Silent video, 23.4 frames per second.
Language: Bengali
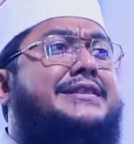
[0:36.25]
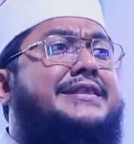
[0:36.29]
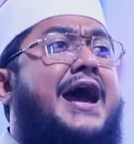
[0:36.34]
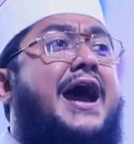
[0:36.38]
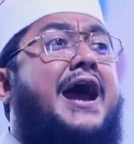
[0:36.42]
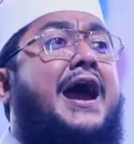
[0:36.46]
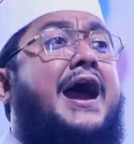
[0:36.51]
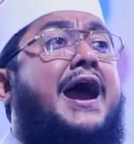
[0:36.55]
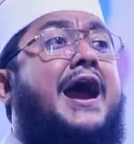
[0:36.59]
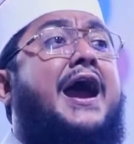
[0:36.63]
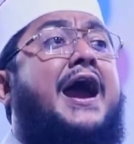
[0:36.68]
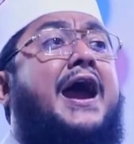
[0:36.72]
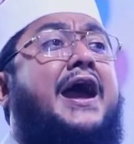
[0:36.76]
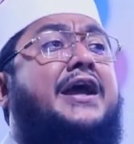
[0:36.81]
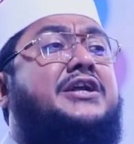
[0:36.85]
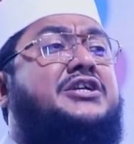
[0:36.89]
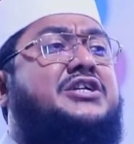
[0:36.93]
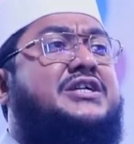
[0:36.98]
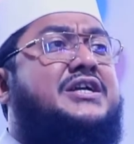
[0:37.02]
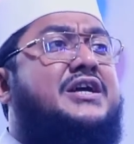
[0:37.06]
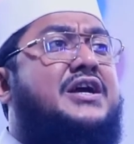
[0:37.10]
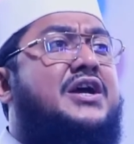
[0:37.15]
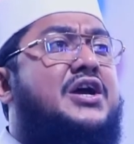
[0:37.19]
দেশ
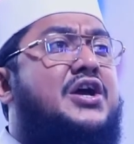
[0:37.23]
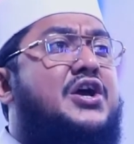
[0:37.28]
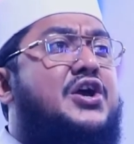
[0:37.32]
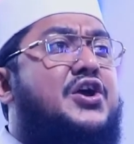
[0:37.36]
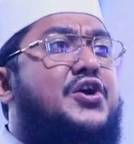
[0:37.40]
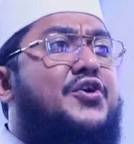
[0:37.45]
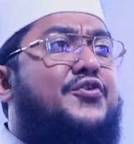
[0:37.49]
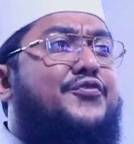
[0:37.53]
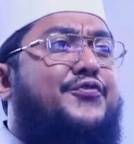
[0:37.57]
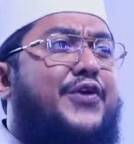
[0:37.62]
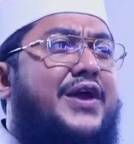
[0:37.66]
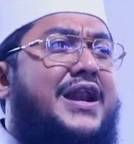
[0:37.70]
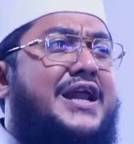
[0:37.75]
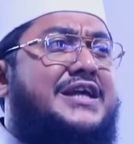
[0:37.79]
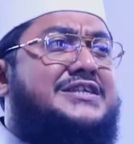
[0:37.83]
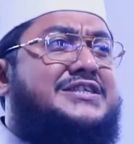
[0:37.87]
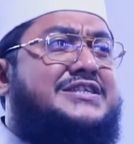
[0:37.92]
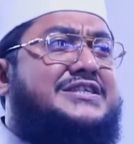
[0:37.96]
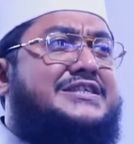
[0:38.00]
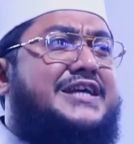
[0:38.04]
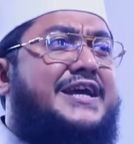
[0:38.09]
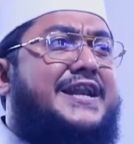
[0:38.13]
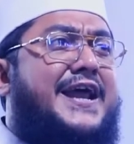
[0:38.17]

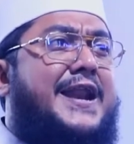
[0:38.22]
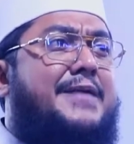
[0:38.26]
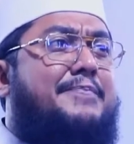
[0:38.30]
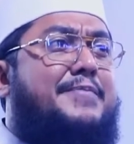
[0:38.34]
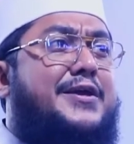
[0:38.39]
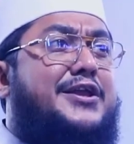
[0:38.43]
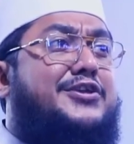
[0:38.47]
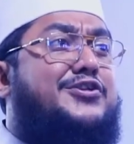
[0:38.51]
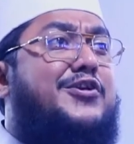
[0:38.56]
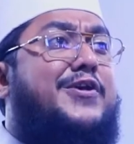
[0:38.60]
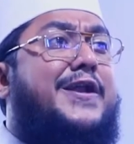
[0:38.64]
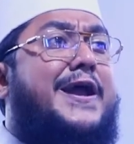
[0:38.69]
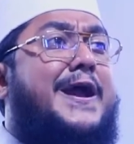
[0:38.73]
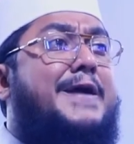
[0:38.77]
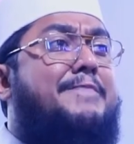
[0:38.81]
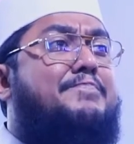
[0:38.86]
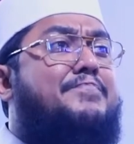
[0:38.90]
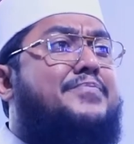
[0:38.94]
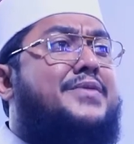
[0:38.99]
ফিলিস্তিনের ভিতরে